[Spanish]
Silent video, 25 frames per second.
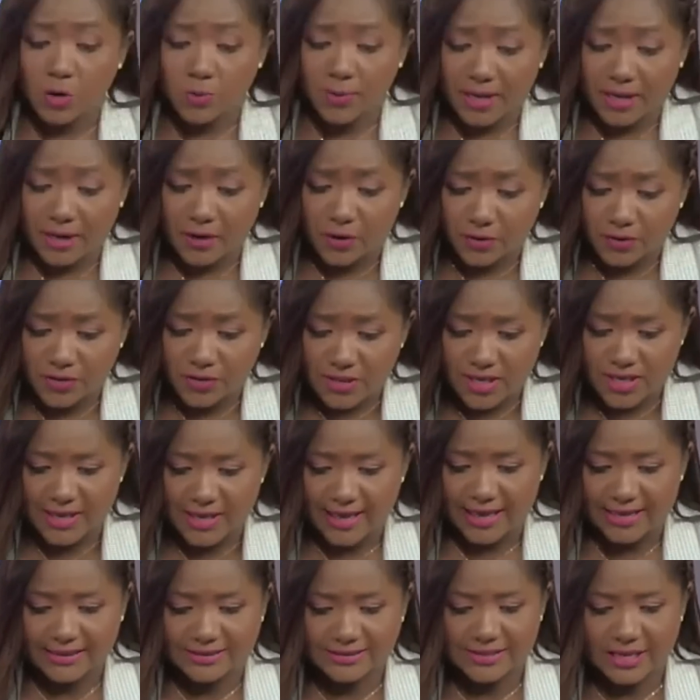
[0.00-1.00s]
Mary
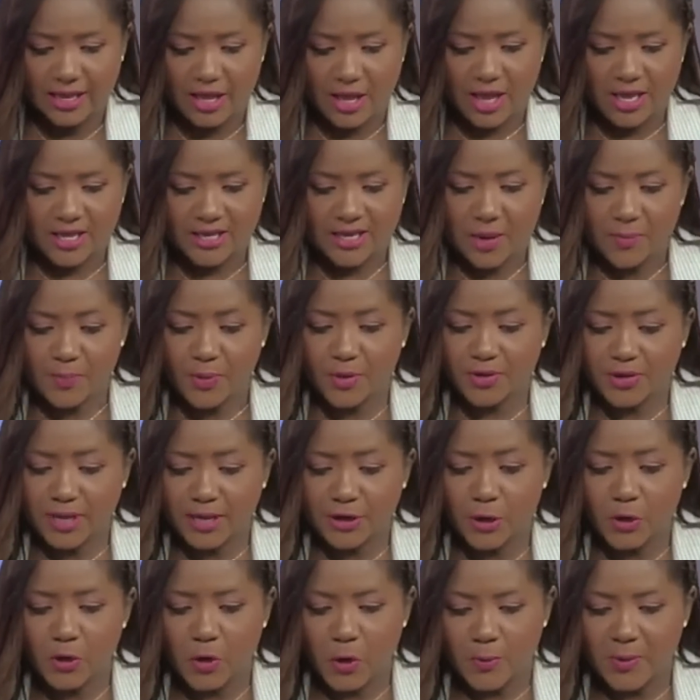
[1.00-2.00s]
Romero Díaz
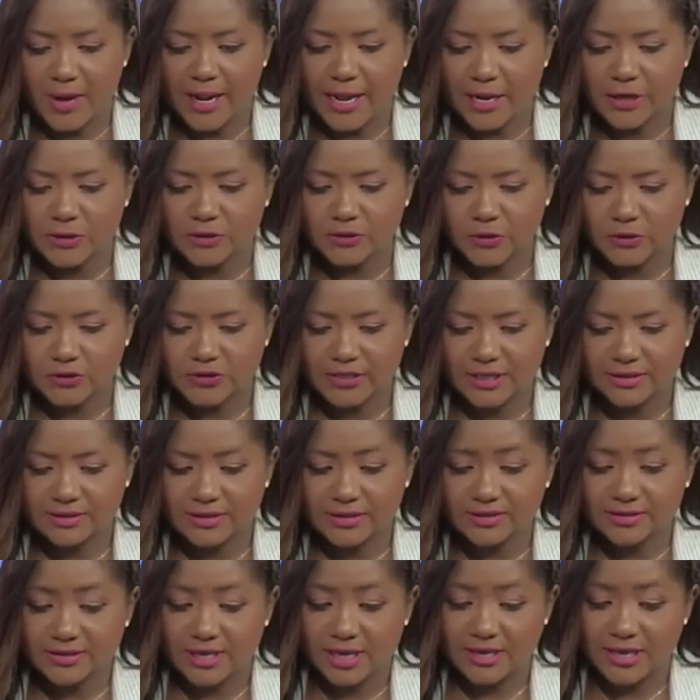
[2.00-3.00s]
que por qué no nombran a los
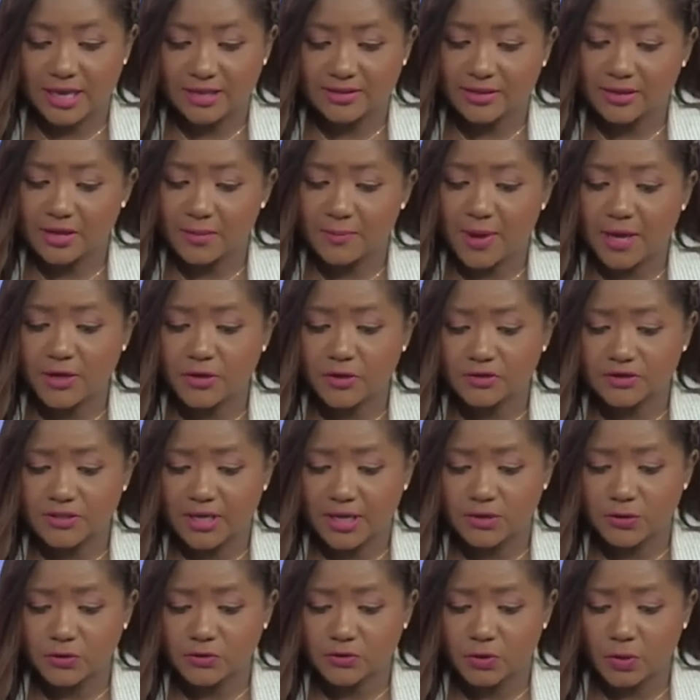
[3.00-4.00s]
docentes que ya tienen
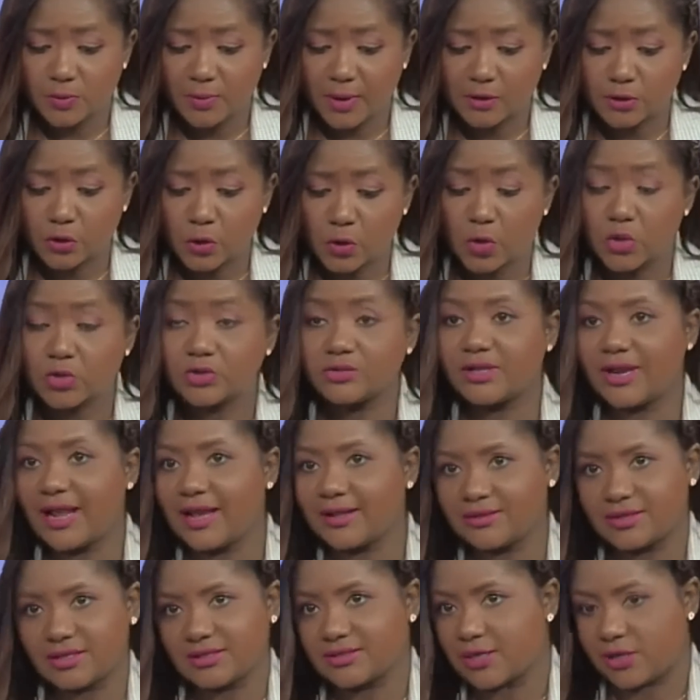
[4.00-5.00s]
varios años tomando
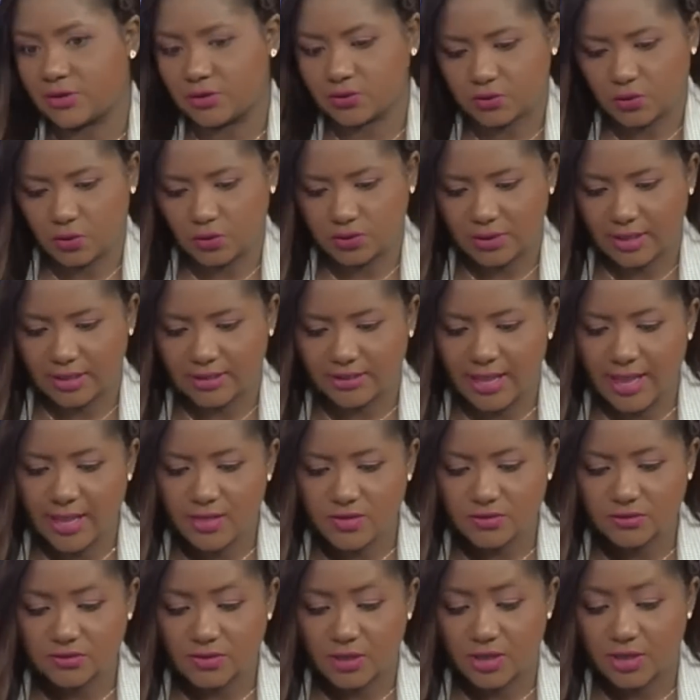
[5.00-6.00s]
contratas, a los
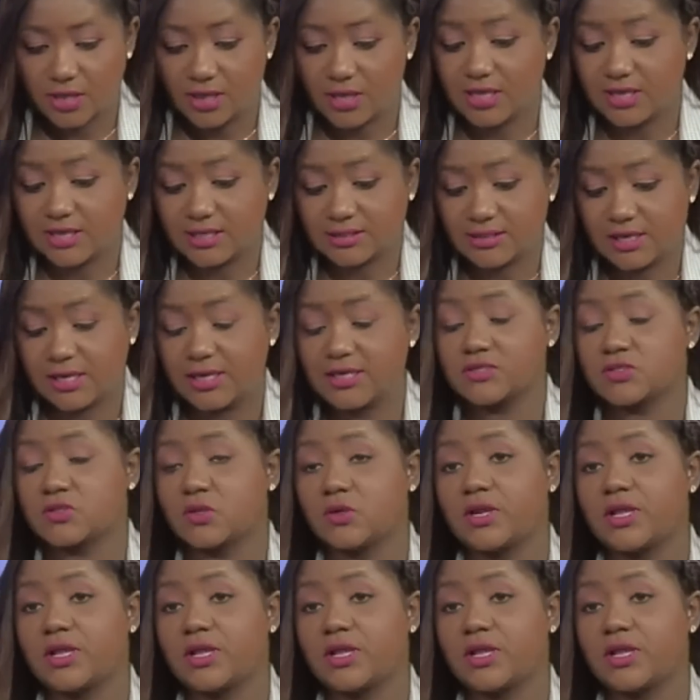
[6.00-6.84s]
contratados, y que